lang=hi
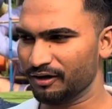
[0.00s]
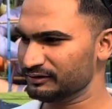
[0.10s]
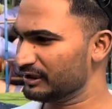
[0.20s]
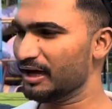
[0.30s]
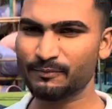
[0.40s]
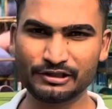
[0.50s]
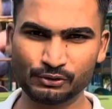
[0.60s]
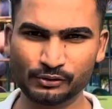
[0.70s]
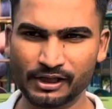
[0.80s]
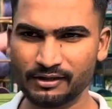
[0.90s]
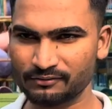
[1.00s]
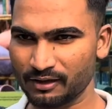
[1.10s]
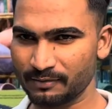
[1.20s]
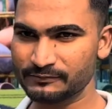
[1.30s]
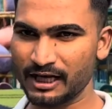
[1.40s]
और चार बज चुके हैं तो
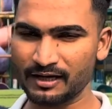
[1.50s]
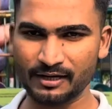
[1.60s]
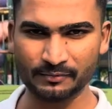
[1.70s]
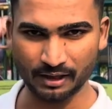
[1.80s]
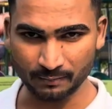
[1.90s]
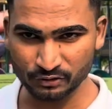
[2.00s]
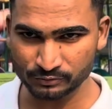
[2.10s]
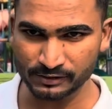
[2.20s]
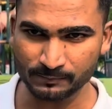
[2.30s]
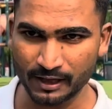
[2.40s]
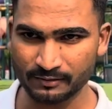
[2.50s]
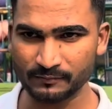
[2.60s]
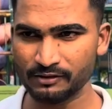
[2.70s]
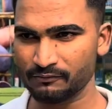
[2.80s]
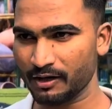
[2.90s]
अब जाना है हमें अम्यूज़मेंट पार्क में